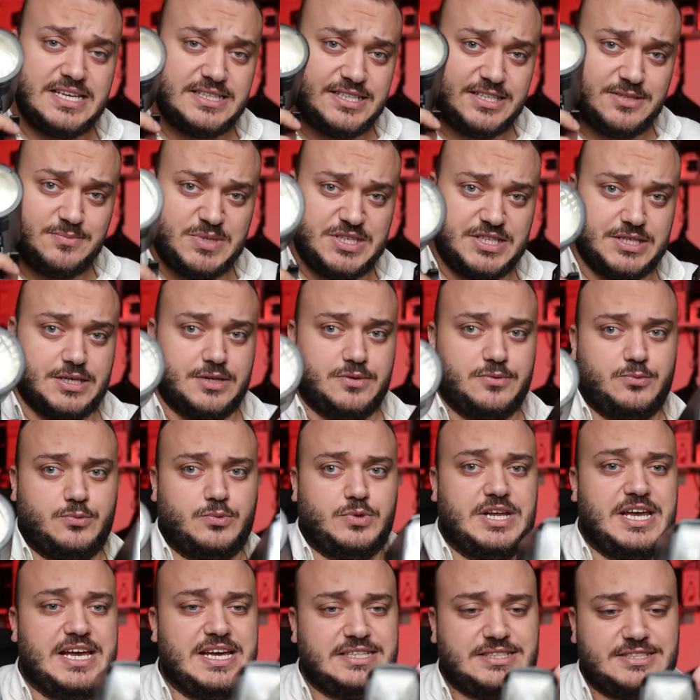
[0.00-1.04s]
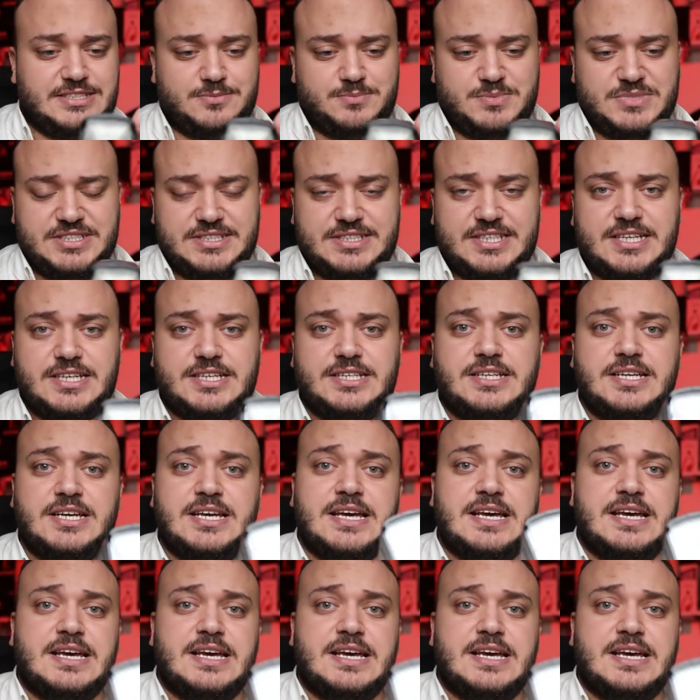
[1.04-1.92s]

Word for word: دي 100 دي 200